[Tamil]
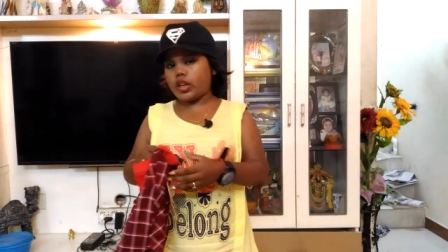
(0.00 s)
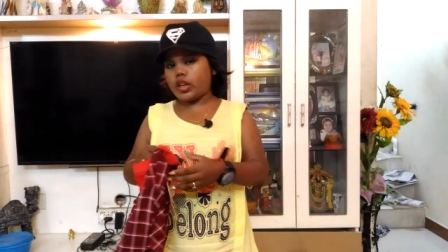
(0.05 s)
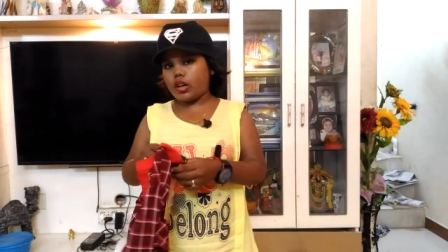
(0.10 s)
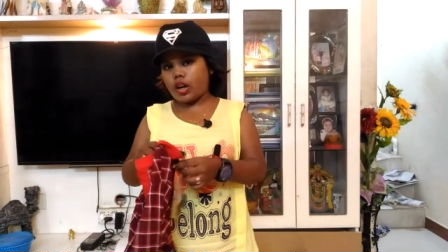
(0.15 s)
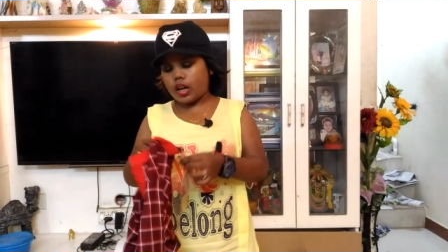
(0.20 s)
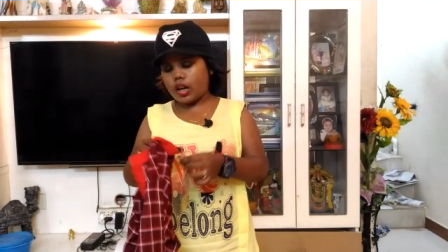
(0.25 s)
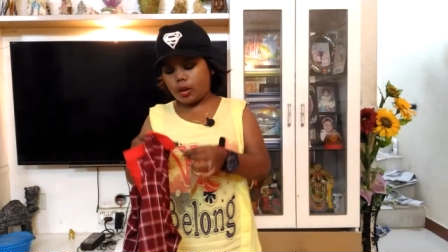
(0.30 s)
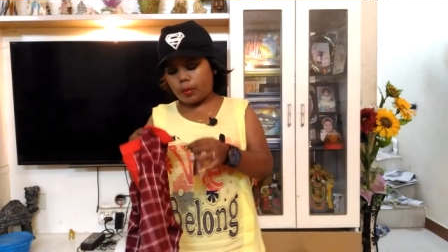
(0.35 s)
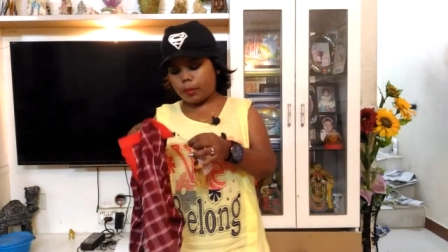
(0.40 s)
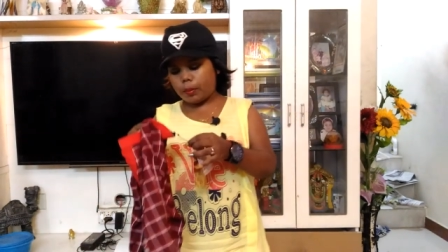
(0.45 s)

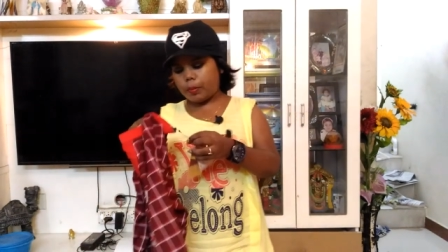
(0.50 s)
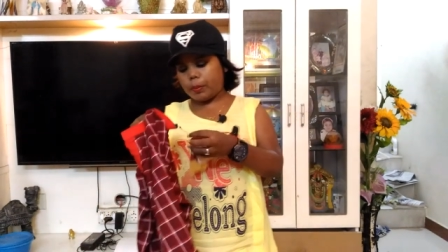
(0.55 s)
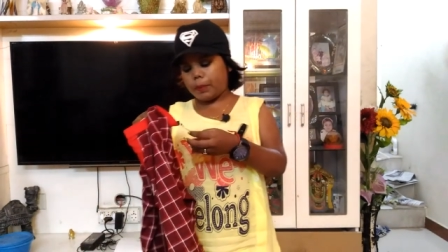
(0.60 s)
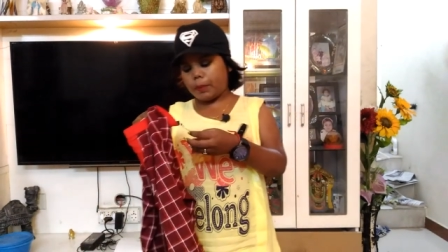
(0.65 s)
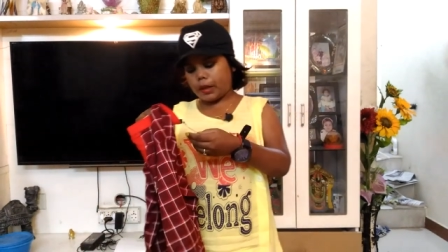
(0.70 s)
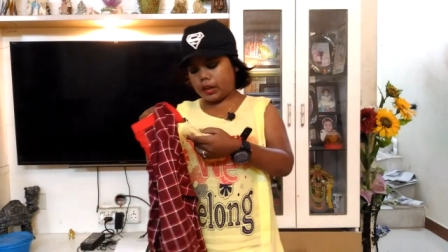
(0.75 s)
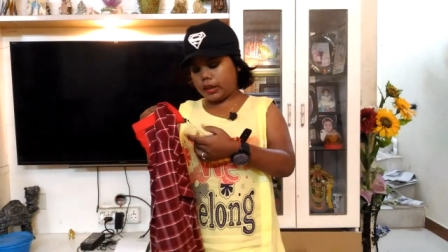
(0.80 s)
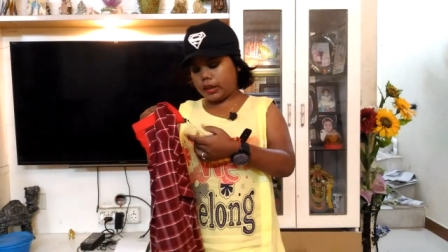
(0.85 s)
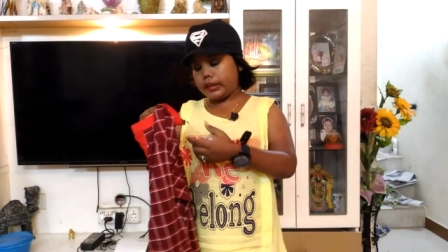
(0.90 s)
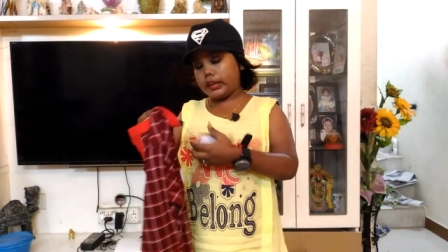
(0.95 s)
நீங்கள் கண்டிப்பாக போய்
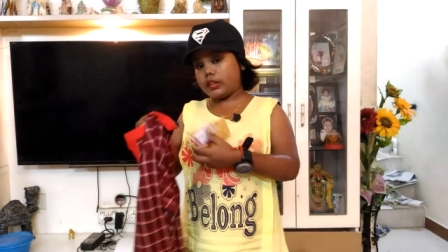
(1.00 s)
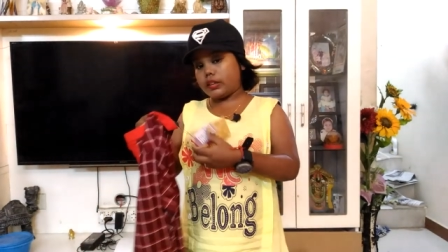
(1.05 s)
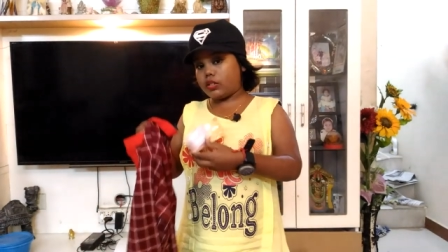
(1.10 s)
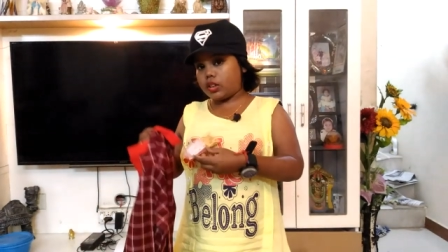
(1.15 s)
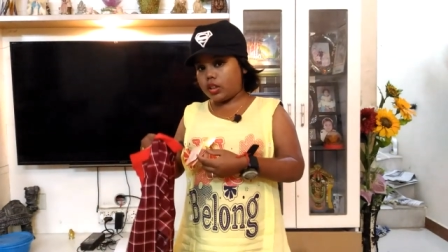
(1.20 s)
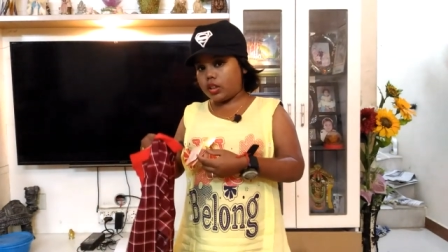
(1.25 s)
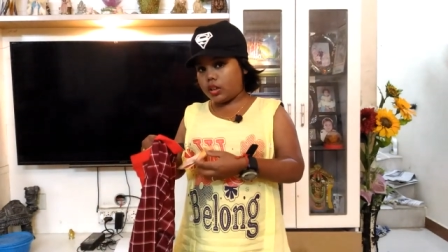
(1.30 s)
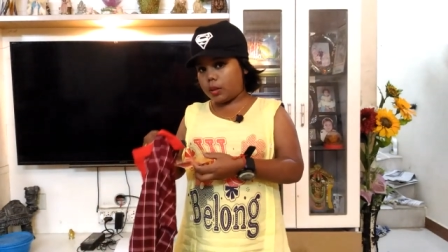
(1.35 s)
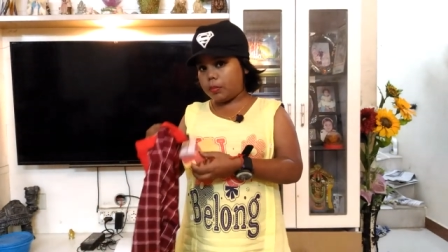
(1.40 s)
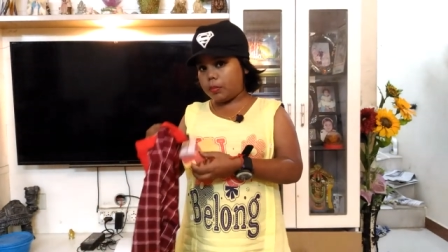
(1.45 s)
பாருங்கள்
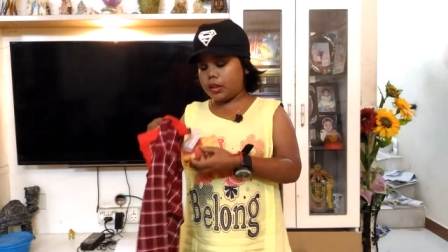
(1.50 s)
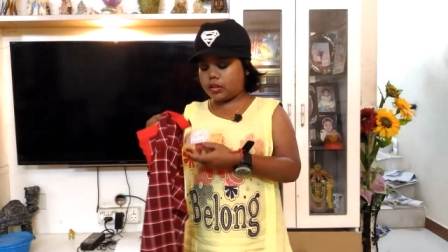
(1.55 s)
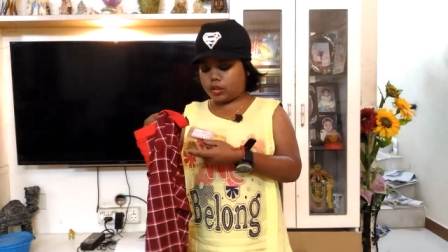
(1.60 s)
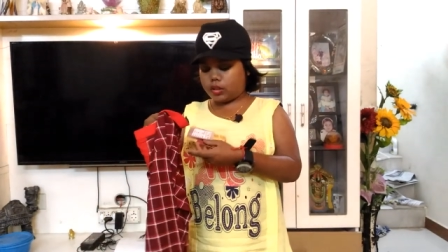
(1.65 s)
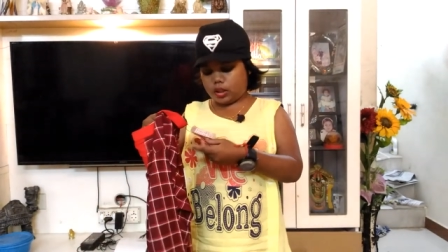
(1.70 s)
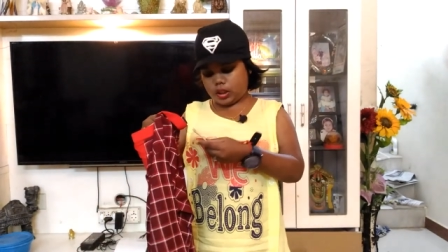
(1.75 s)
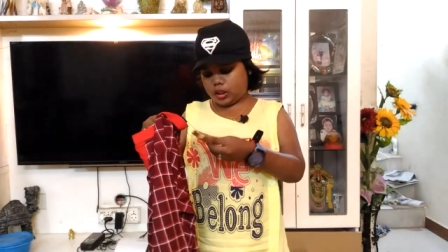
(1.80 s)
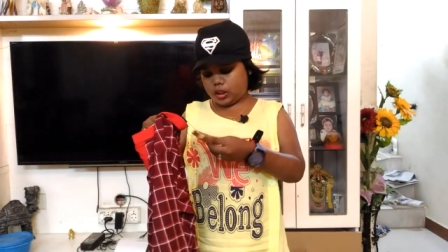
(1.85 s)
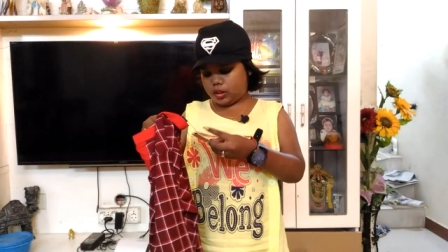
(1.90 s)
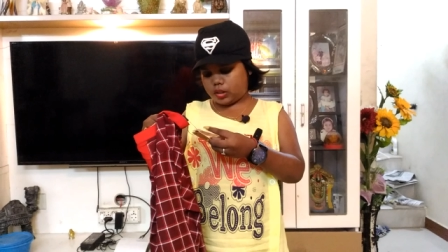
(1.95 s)
எக்ஸ்எல் டபுள்
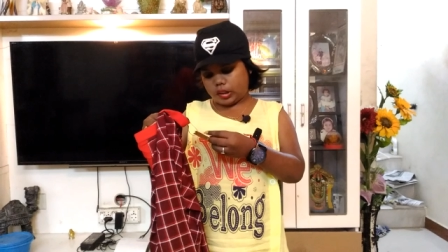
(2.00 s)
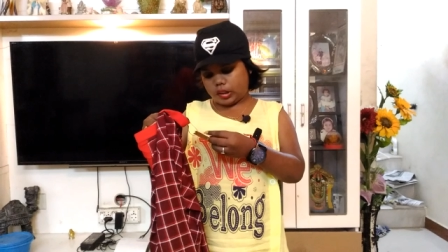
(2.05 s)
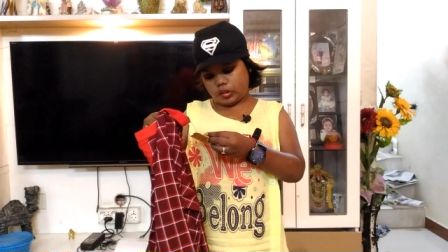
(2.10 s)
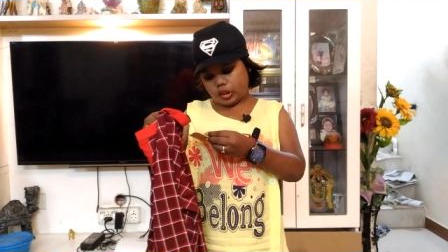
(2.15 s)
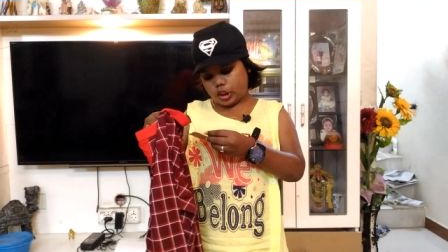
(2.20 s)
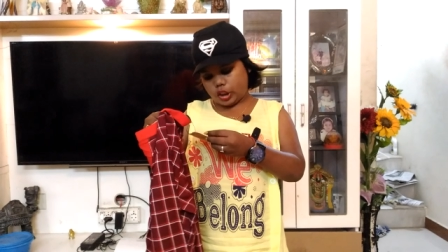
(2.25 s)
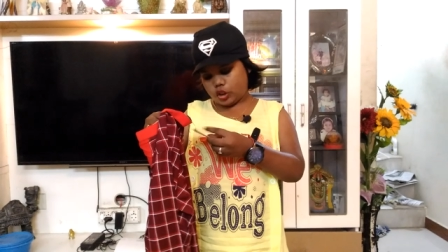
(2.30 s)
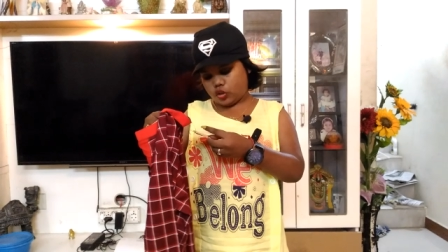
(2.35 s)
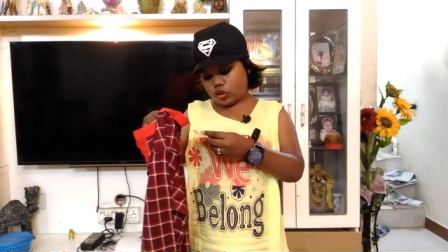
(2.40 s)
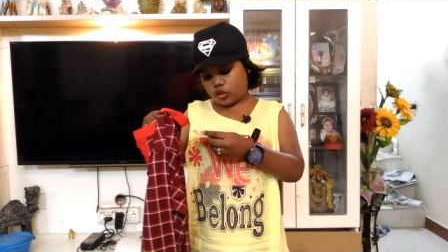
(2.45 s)
எக்ஸ்எல் எல்லா
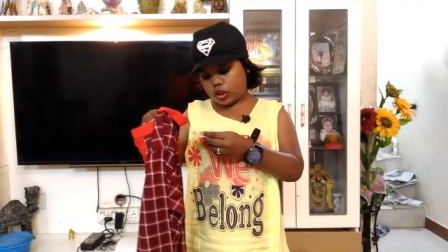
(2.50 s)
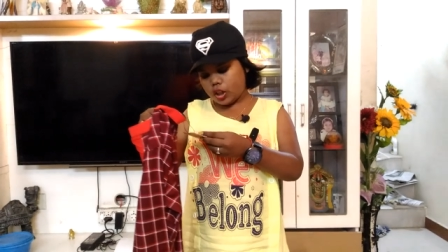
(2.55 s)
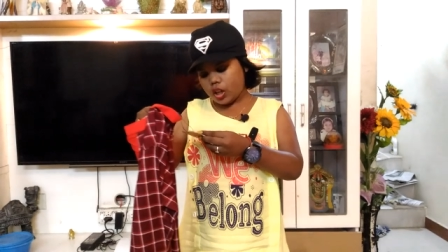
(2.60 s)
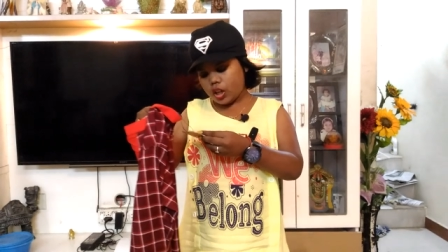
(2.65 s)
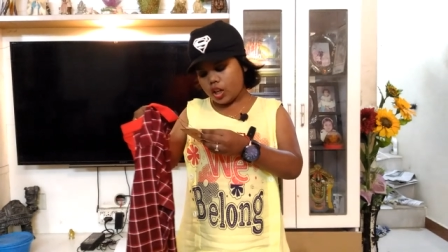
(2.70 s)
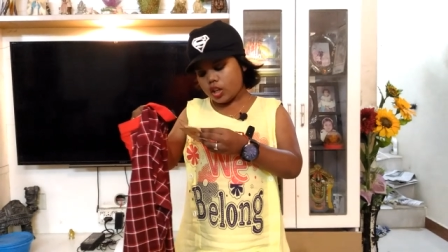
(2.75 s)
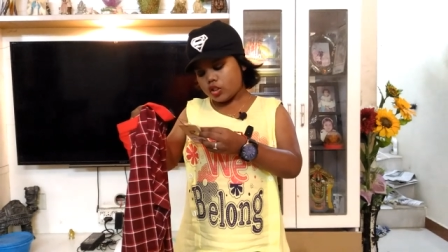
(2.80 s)
சைஸ்லேயும் இருந்துச்சு